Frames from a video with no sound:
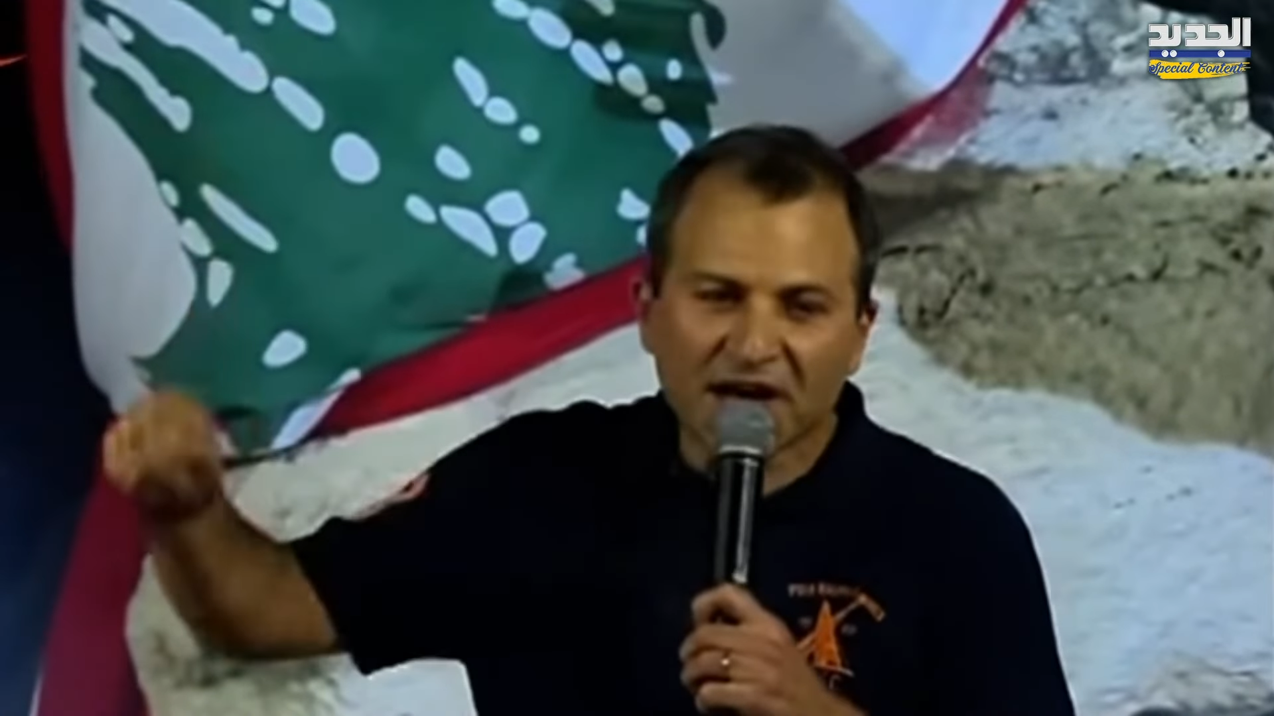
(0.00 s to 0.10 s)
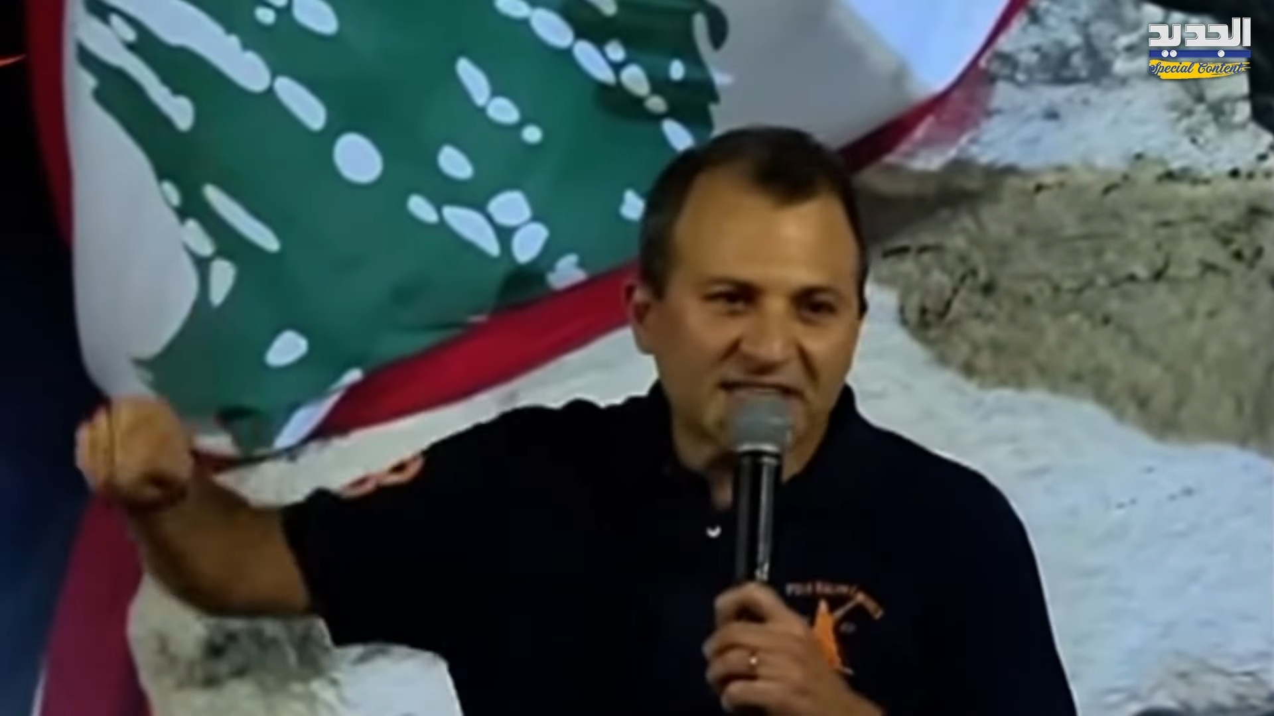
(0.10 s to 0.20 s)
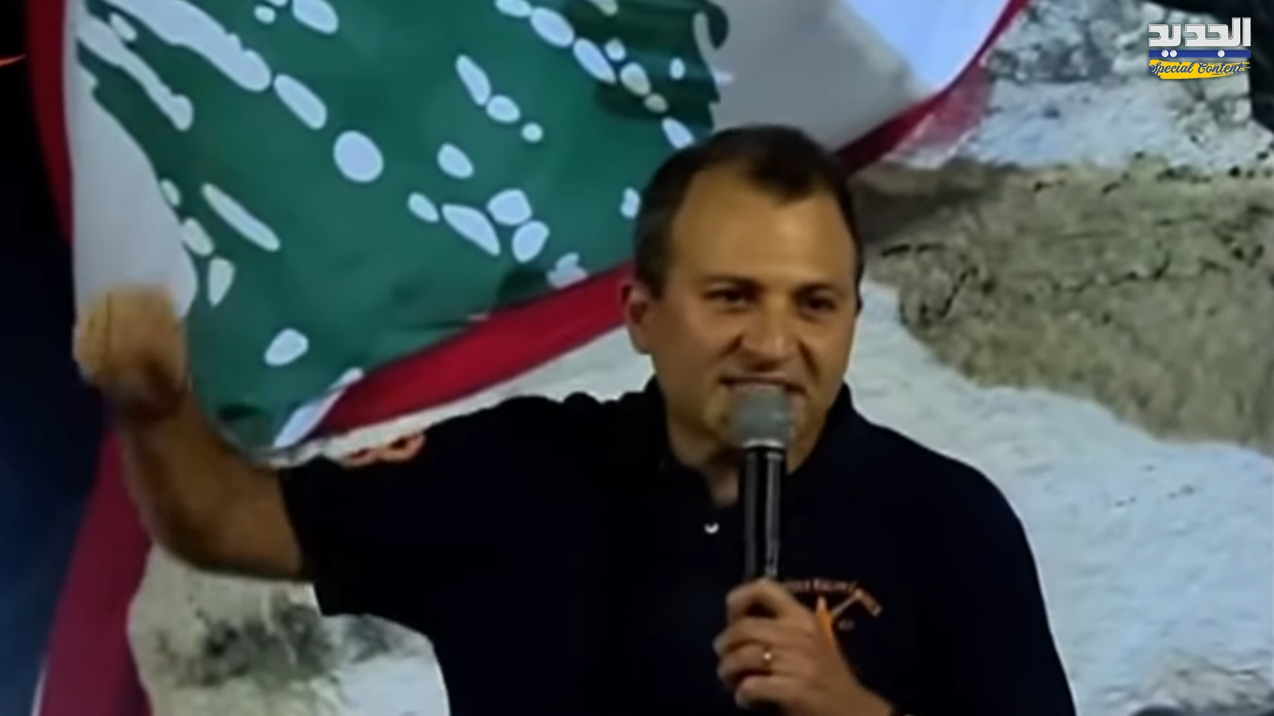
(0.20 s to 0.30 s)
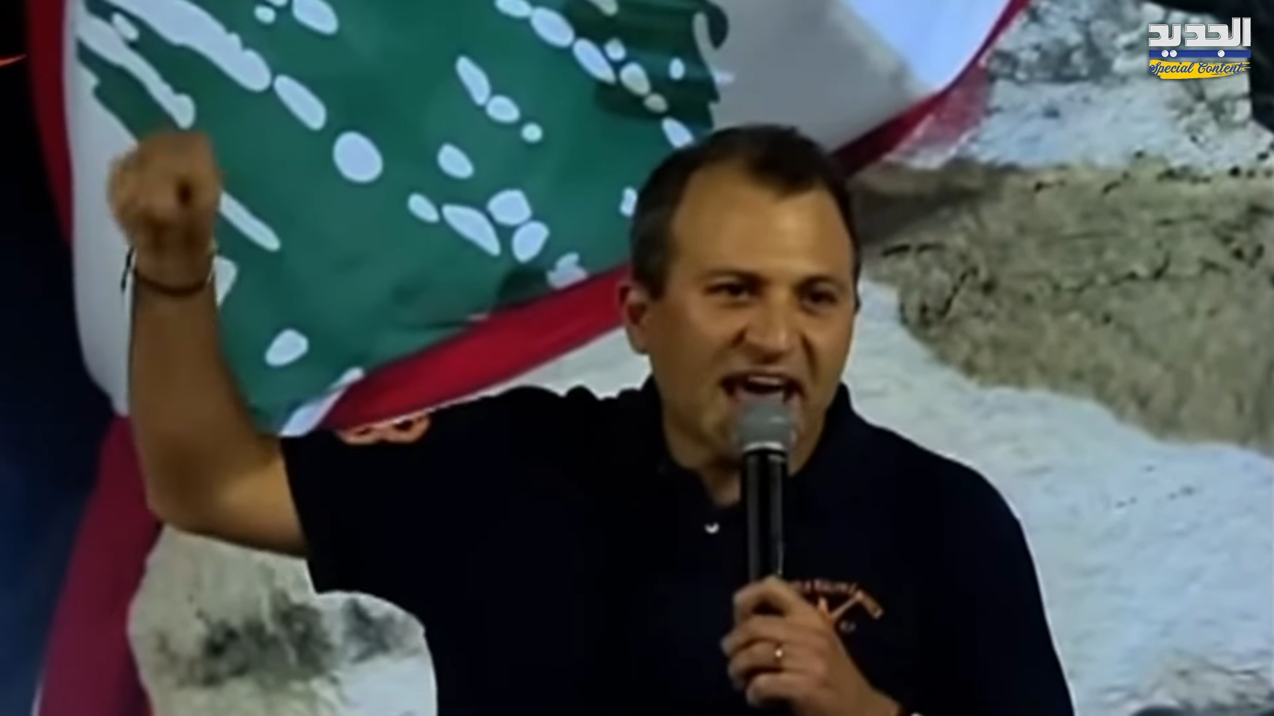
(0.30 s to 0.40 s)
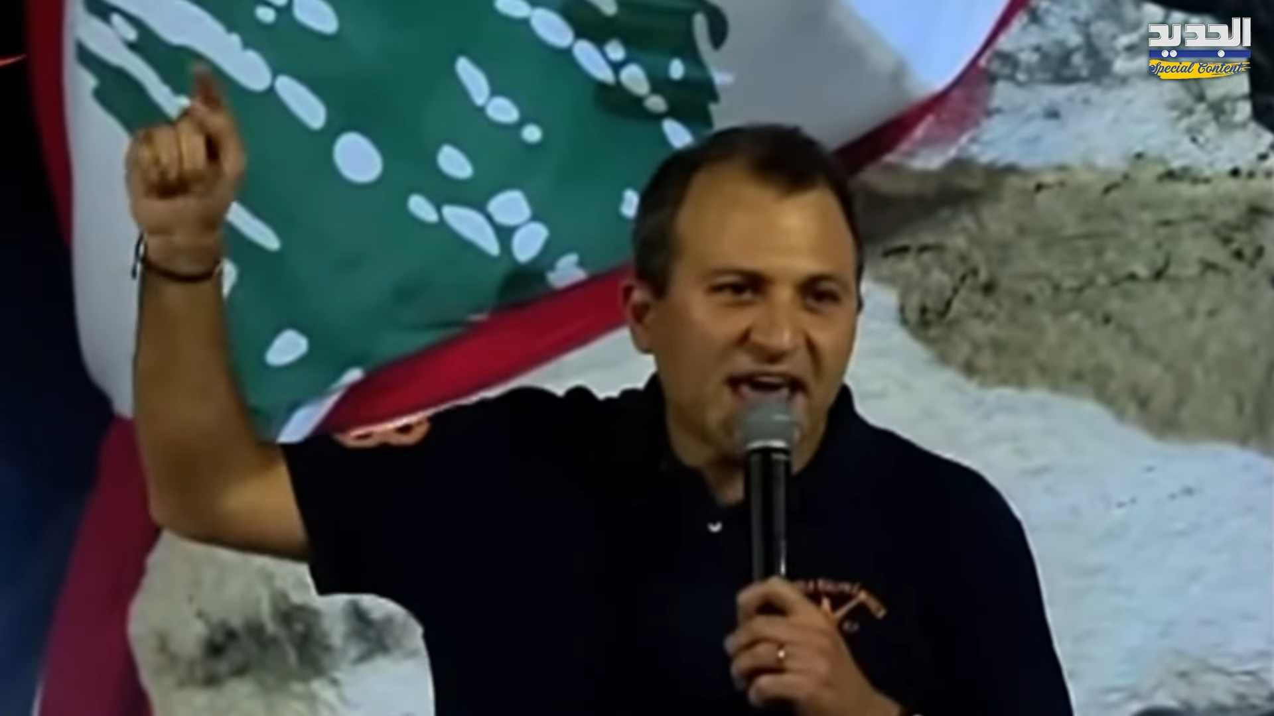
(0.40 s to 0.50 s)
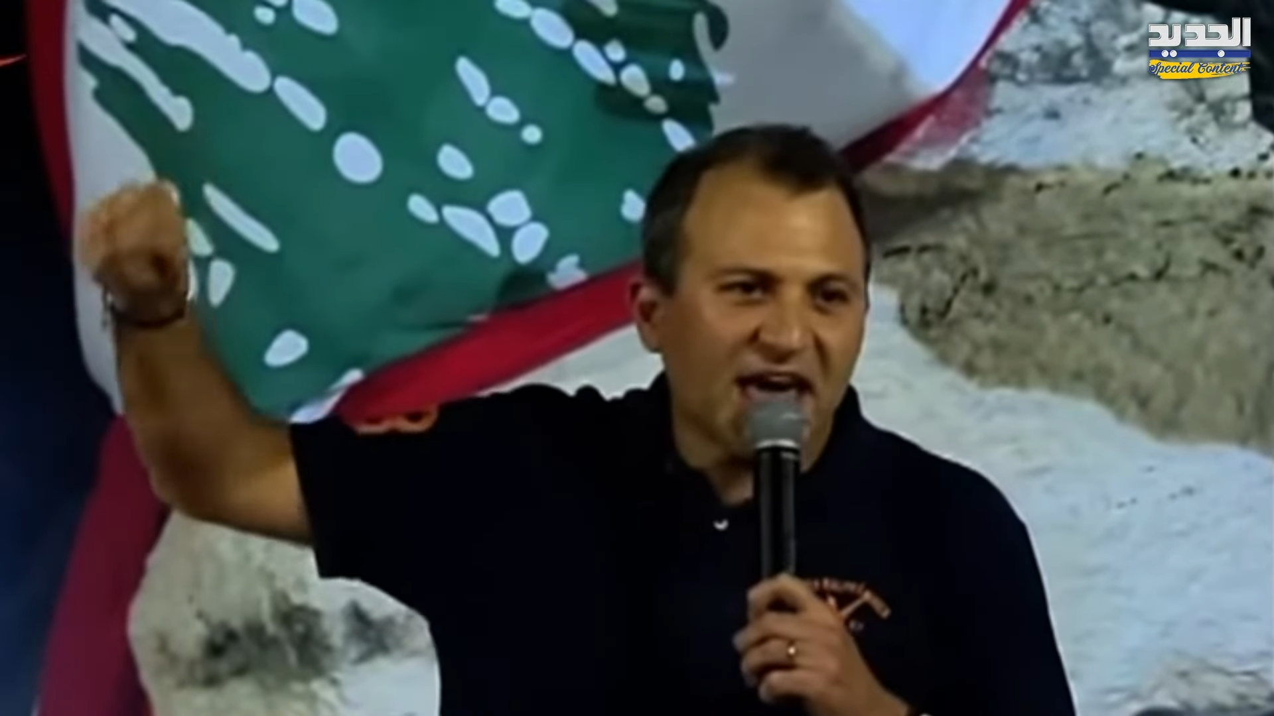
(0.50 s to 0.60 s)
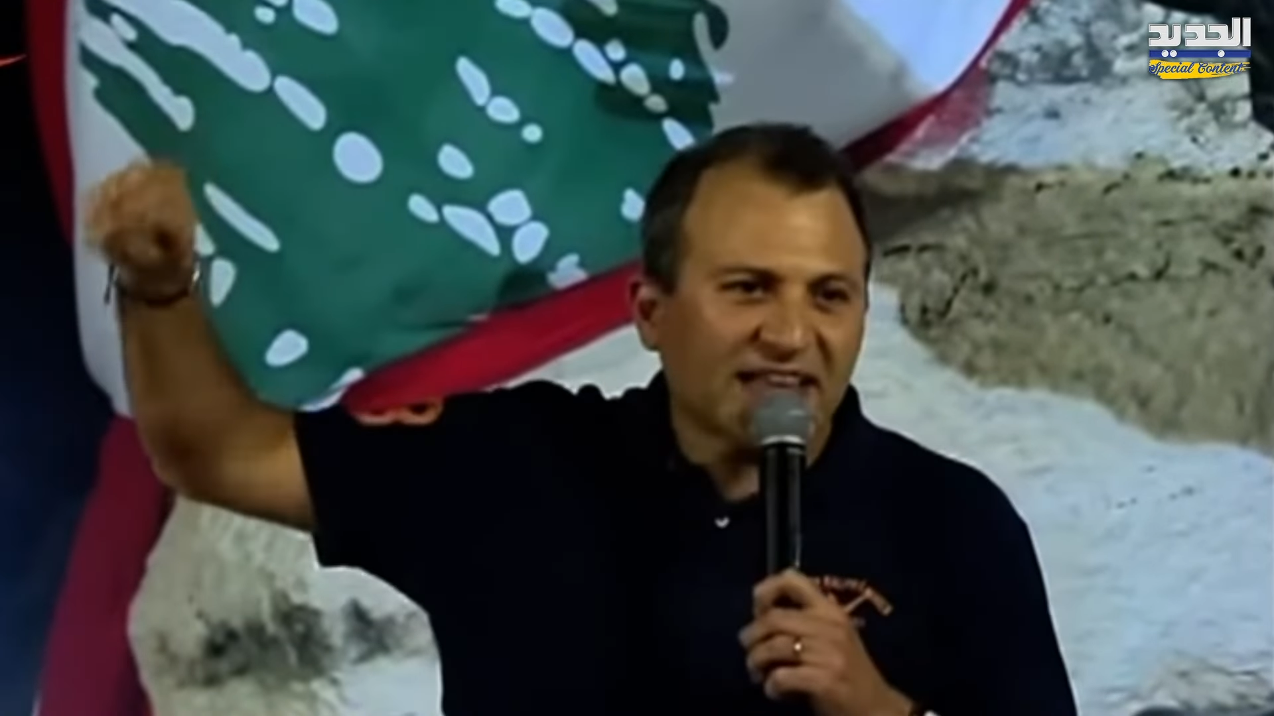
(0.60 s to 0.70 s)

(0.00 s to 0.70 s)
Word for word: السيد